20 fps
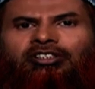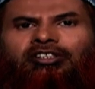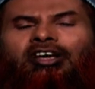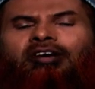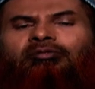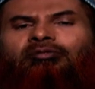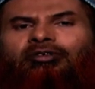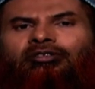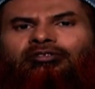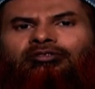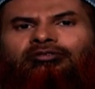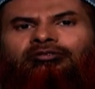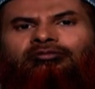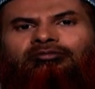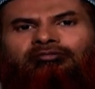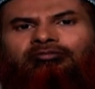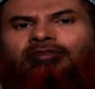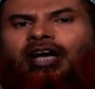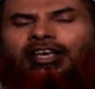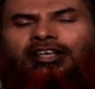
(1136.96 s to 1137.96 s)
চলি এবং
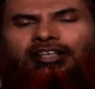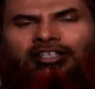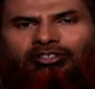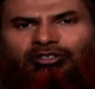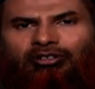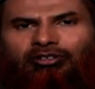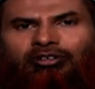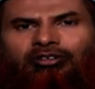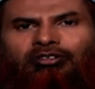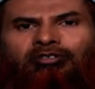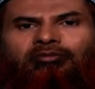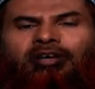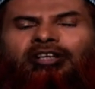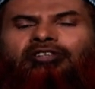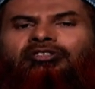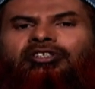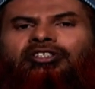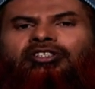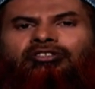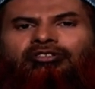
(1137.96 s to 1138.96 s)
বাহিরে
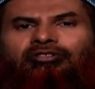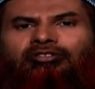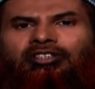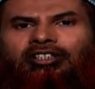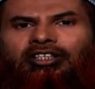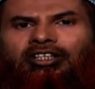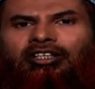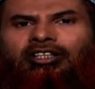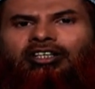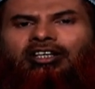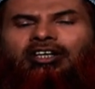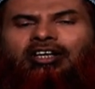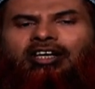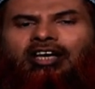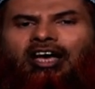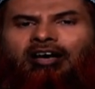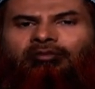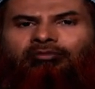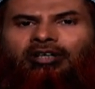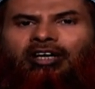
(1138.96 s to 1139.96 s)
যখন মানুষের সঙ্গে
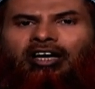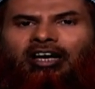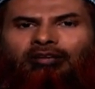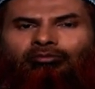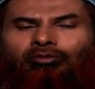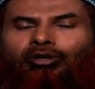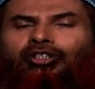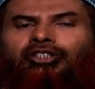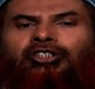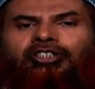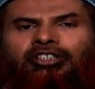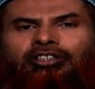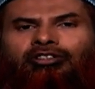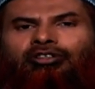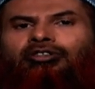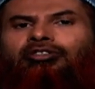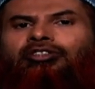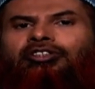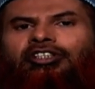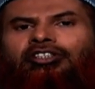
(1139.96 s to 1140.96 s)
আমরা
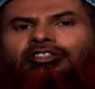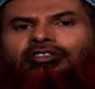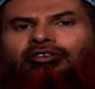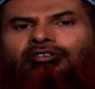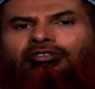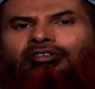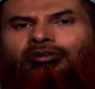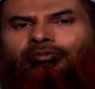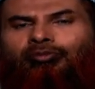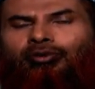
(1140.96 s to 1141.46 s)
বসি তখন এই